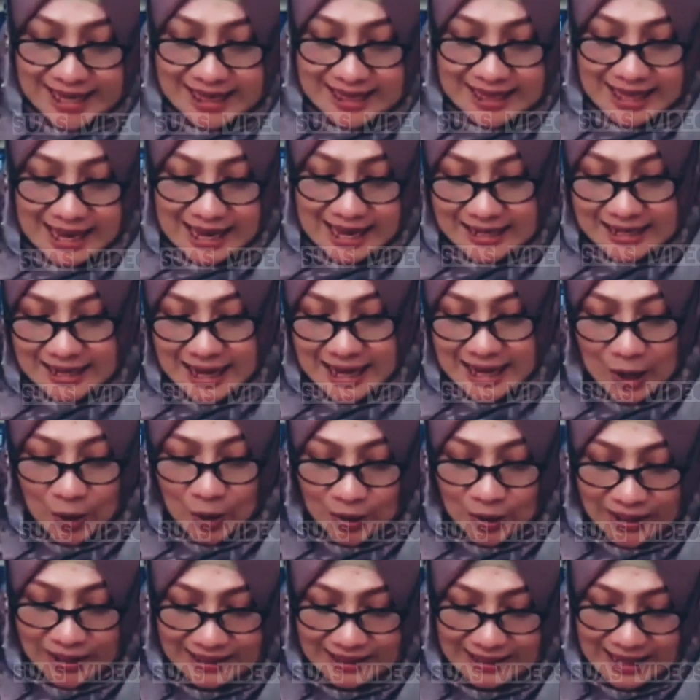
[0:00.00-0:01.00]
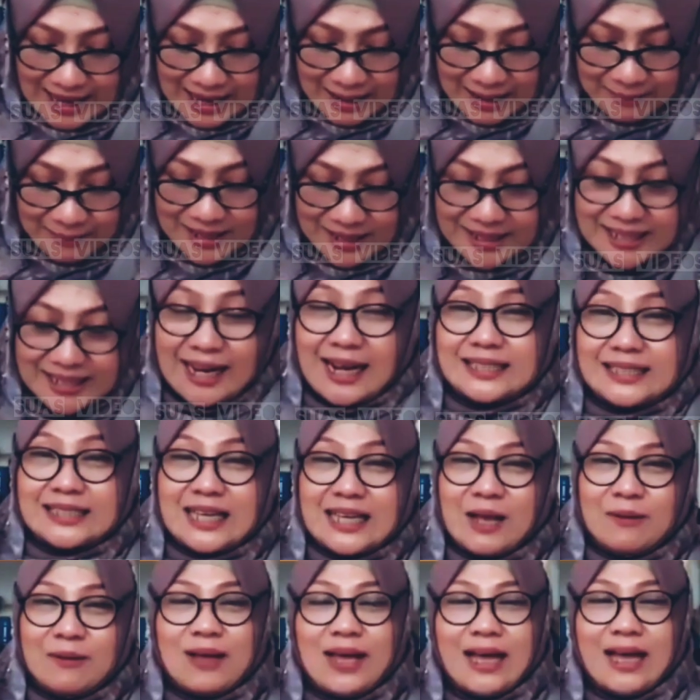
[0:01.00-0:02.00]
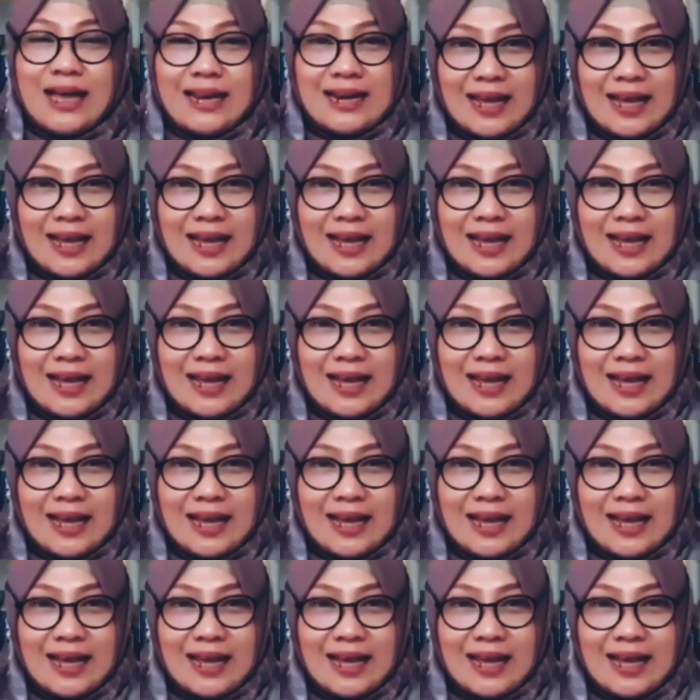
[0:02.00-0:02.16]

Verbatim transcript: tentang kalau kita bicara sama